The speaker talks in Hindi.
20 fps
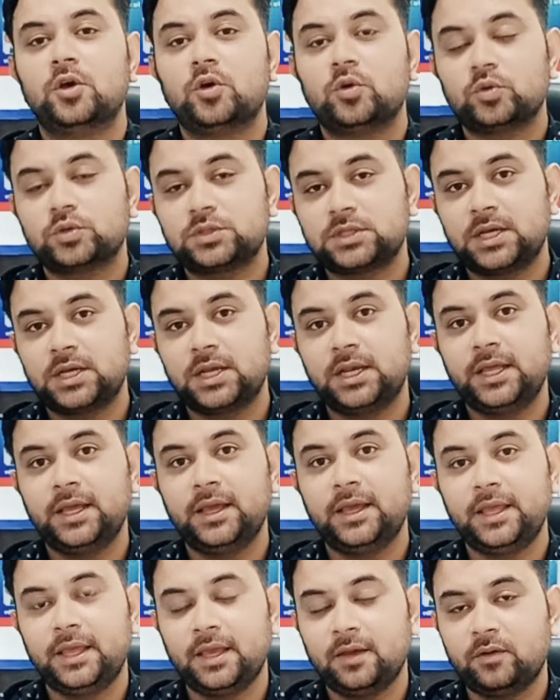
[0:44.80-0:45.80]
उसके लिए
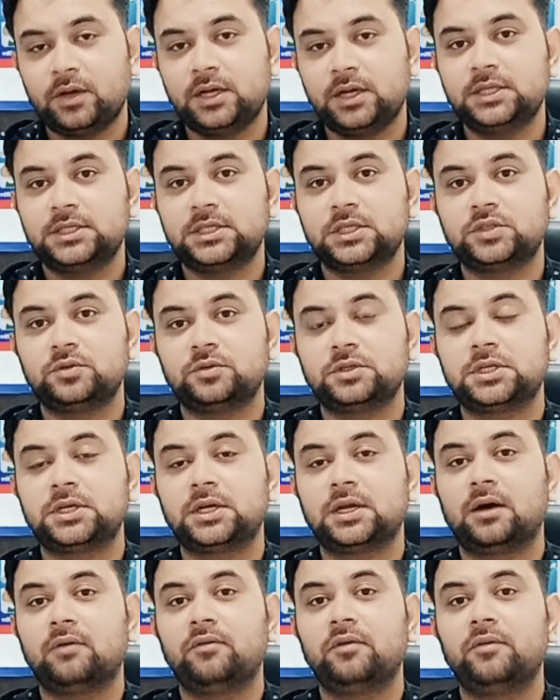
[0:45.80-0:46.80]
ये वाली सिचुएशन
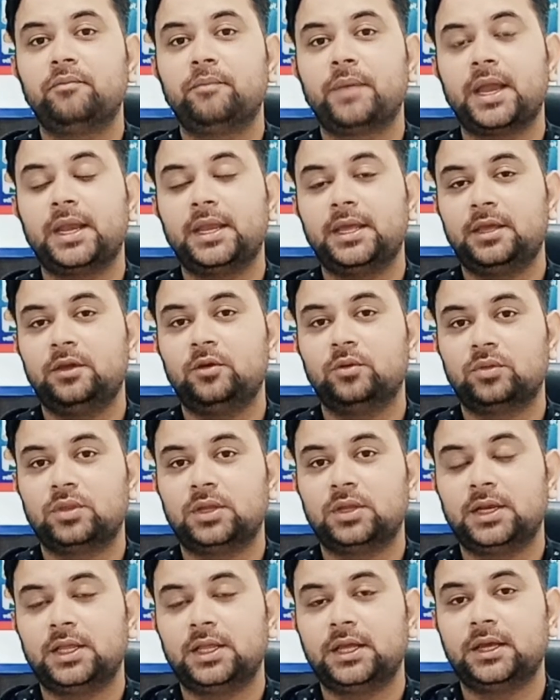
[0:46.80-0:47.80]
काफ़ी पैनिकी
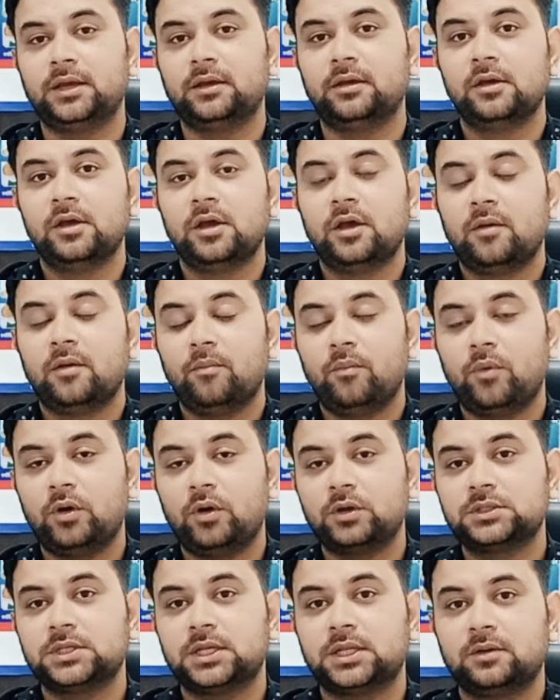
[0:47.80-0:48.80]
होती है ठीक है
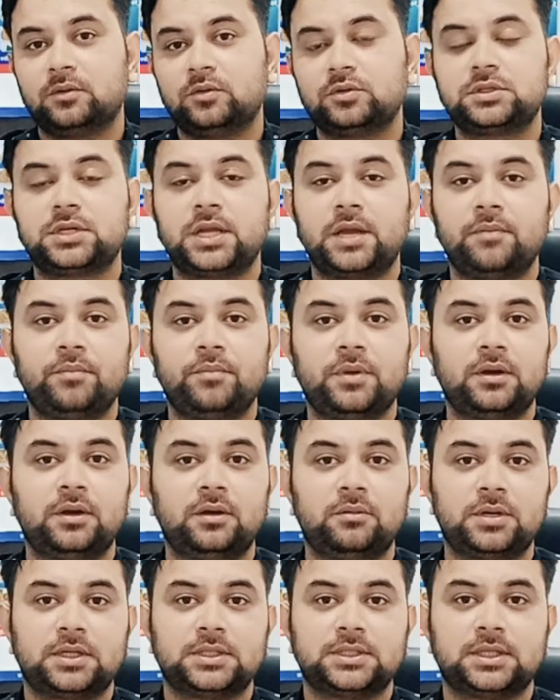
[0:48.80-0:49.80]
बहुत ज़्यादा उस टाइम पर
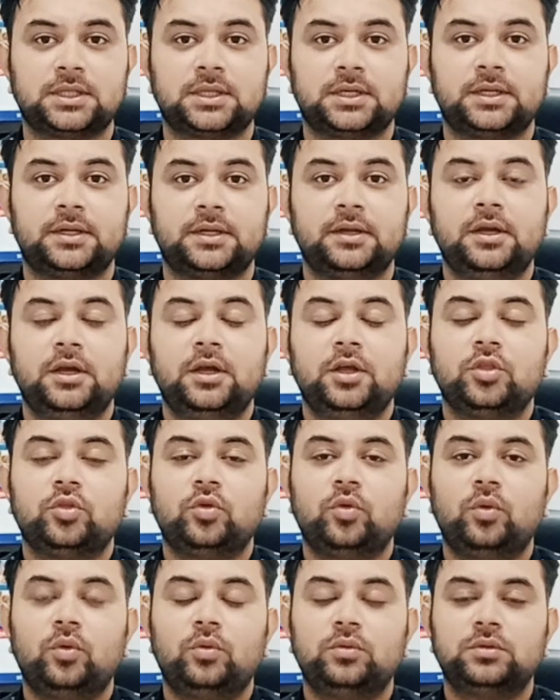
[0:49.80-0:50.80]
घबरा जाता है
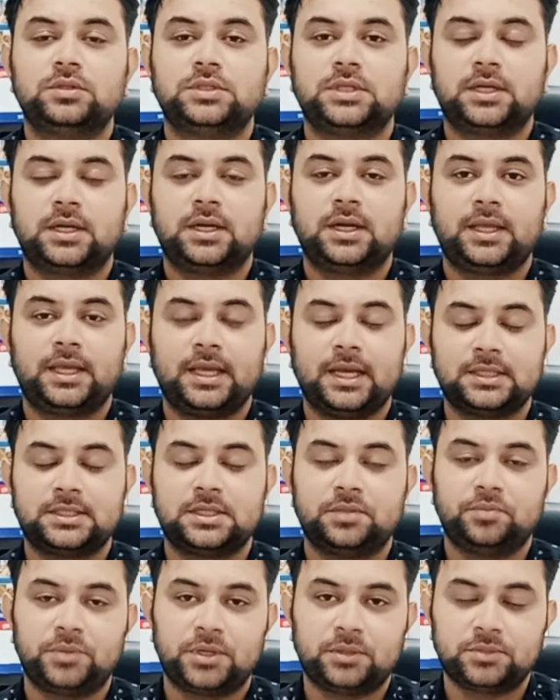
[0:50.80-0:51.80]
तो जनरल क्या
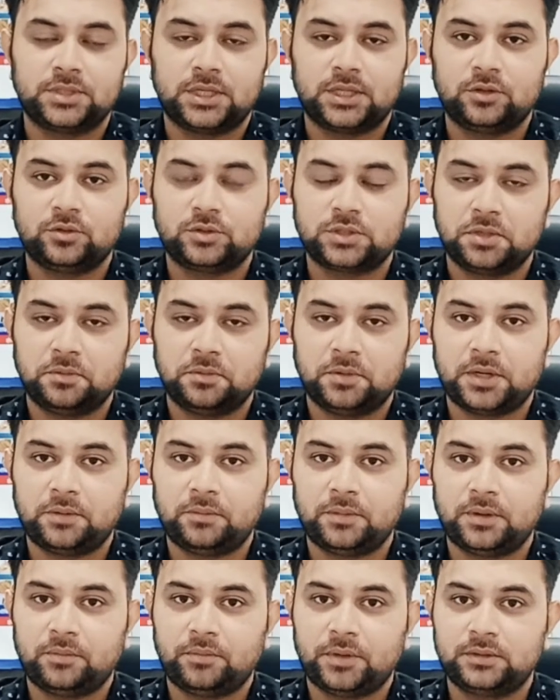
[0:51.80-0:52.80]
सिम्टम्स आते हैं उसके बारे
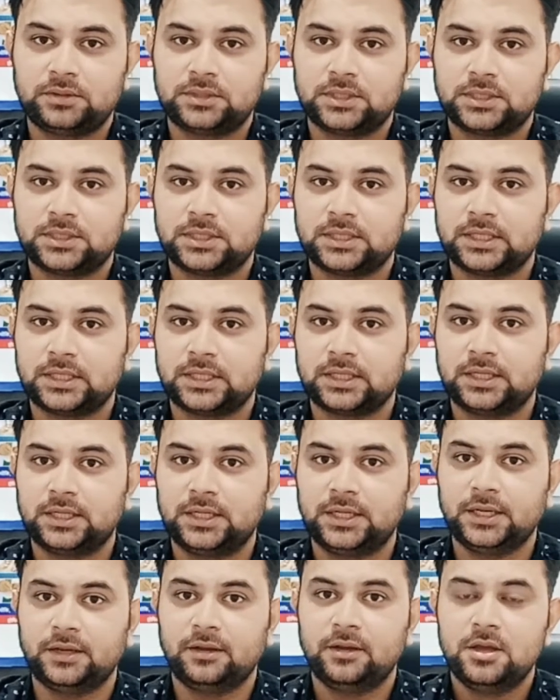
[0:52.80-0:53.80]
में अपन चर्चा करते हैं
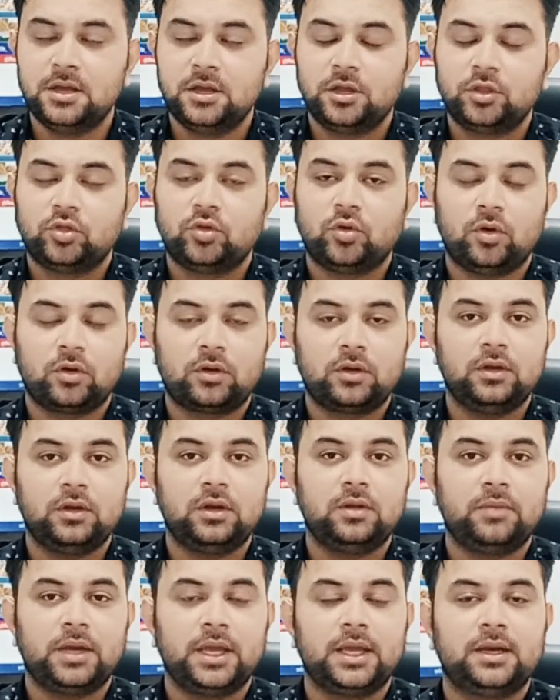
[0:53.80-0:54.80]
ठीक है तो
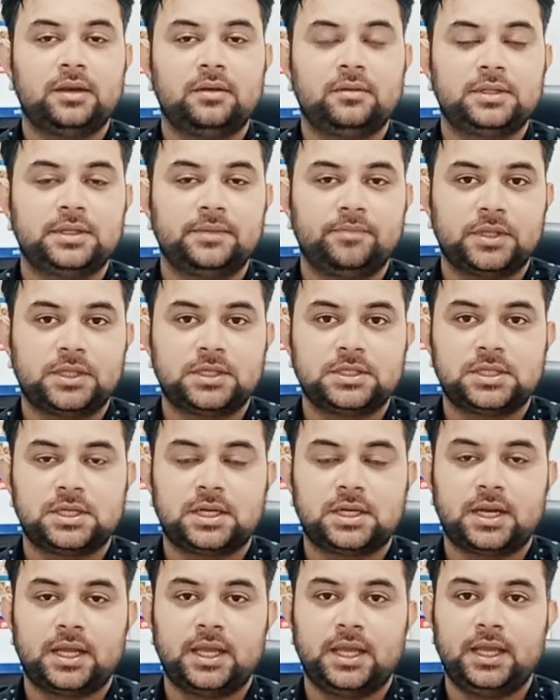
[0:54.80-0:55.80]
ऑक्यूलो माइग्रेन से पता चल
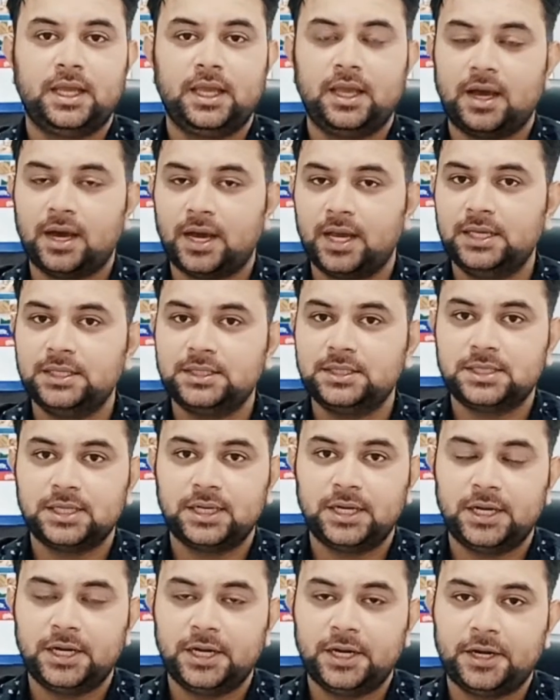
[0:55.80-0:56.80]
रहा है कि आईज से
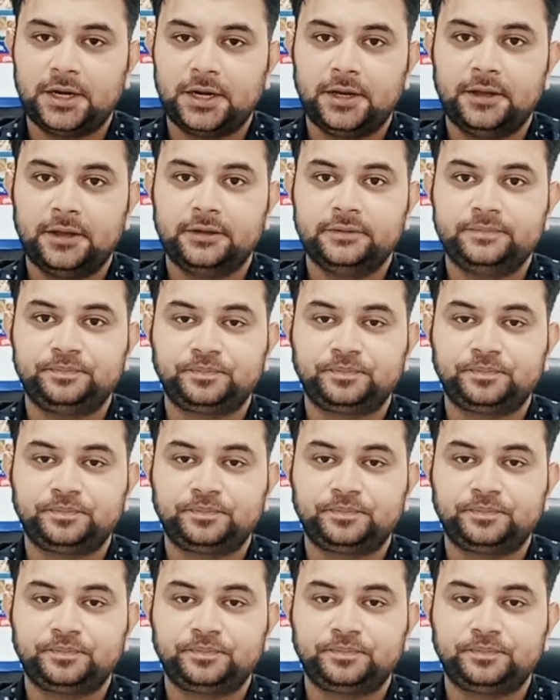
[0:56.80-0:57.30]
रिलेटेड है